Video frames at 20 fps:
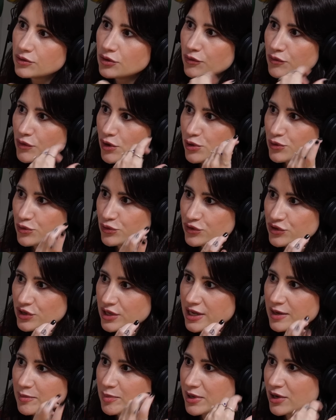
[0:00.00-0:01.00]
Non voglio
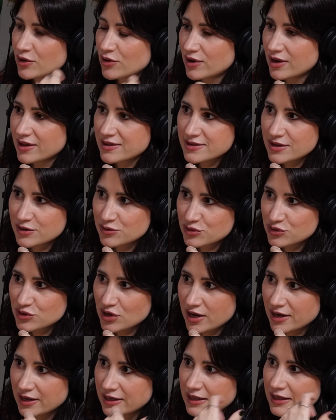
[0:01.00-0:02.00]
uscire perché ho l'ansia
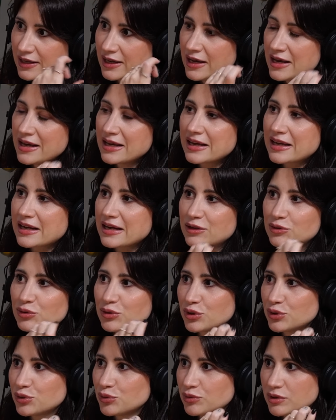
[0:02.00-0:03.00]
sociale, credo
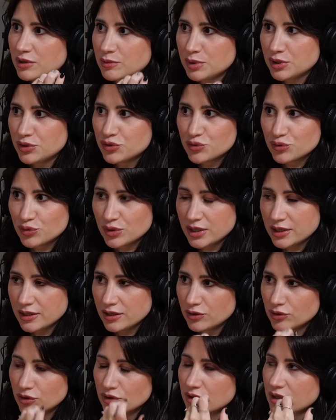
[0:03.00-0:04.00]
che tutti mi
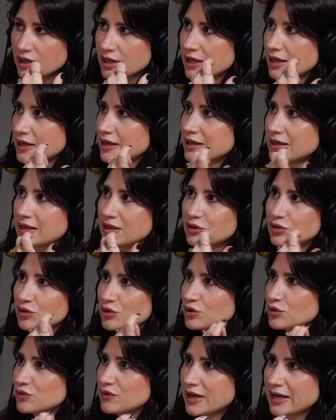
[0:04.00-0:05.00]
giudichino, che
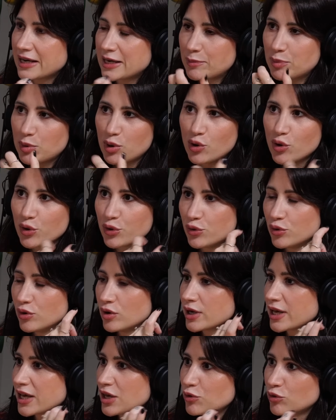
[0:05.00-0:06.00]
io valga poco,
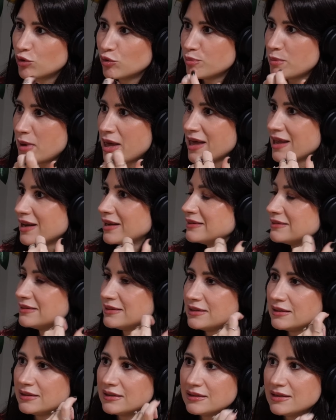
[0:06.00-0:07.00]
che io non
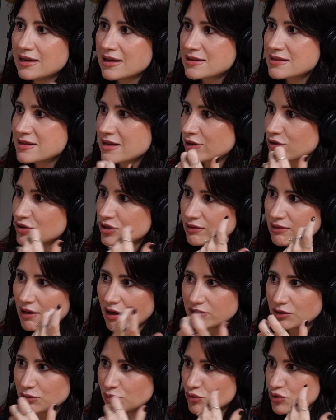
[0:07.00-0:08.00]
meriti di essere
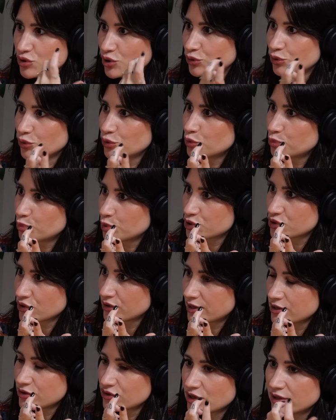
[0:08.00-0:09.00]
accettato in un certo gruppo,
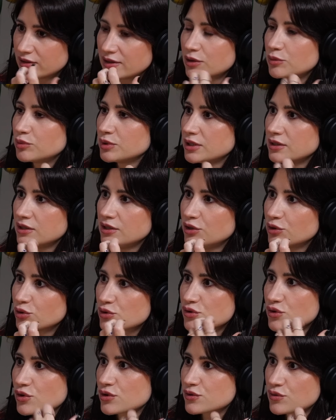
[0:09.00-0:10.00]
eccetera, eccetera, quindi io
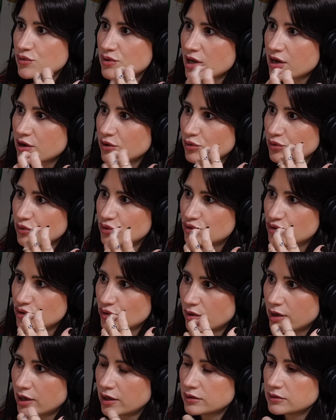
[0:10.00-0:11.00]
sto a studiare 12
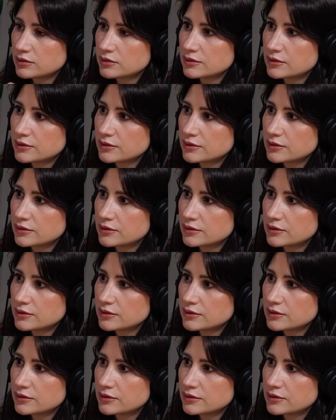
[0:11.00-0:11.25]
ore.